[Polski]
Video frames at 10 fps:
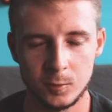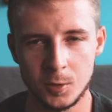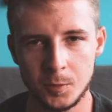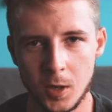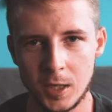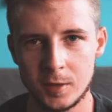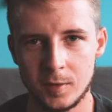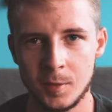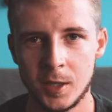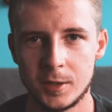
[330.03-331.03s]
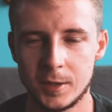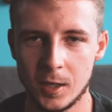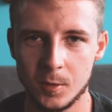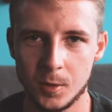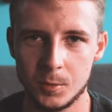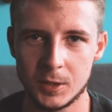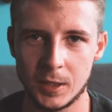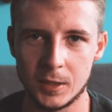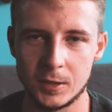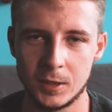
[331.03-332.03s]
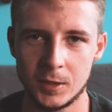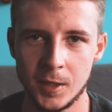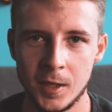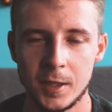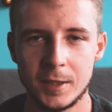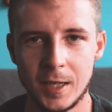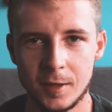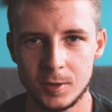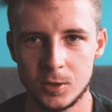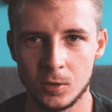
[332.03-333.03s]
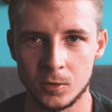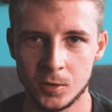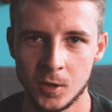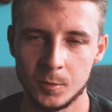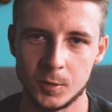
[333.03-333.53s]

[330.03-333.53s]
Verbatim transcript: w którym pokażę Wam jak obrobić takie zdjęcie i jak wyciągnąć,